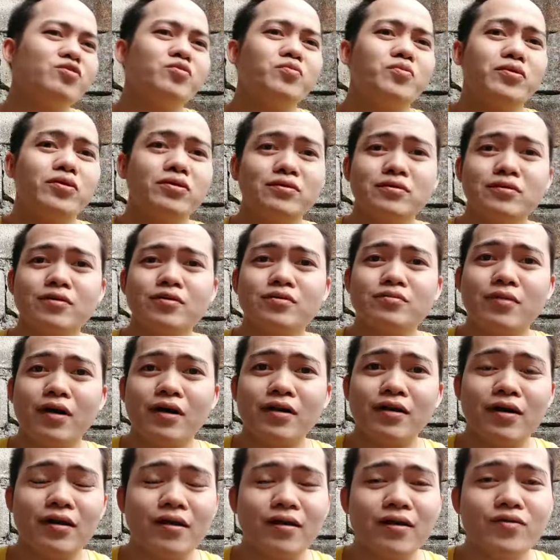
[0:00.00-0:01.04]
Ano ba yun? Hindi ko
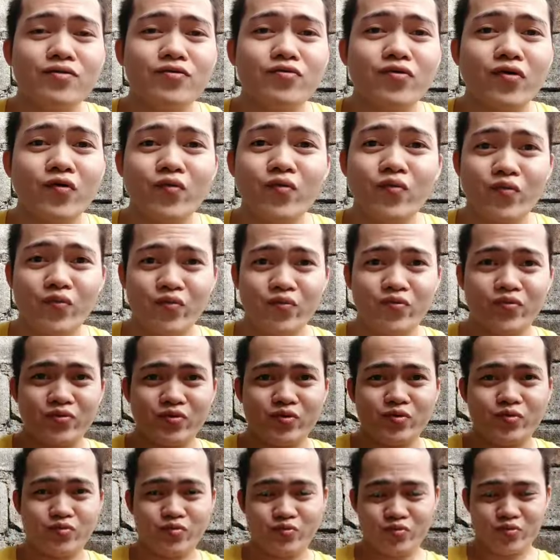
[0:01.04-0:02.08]
maalala yung ano,
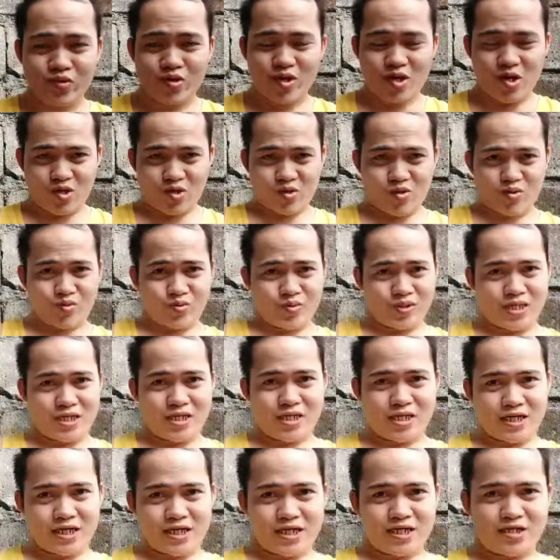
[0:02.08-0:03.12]
yung, yung
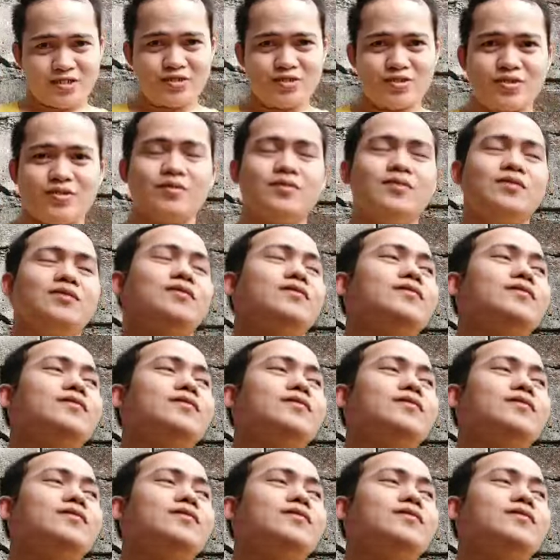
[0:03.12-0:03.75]
lyrics.